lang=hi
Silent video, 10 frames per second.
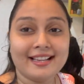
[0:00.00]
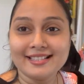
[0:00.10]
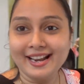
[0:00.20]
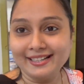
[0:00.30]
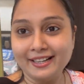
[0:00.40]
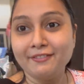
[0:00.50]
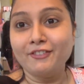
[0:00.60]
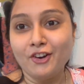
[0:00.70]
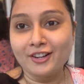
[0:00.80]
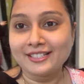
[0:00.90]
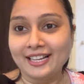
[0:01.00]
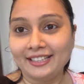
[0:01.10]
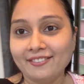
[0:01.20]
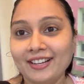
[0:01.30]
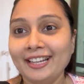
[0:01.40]
एक्साइटेड ब्लॉग्स
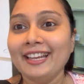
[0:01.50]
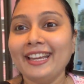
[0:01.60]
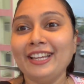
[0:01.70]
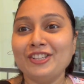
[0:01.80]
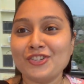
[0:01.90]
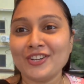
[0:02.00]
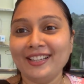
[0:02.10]
आने वाले हैं इन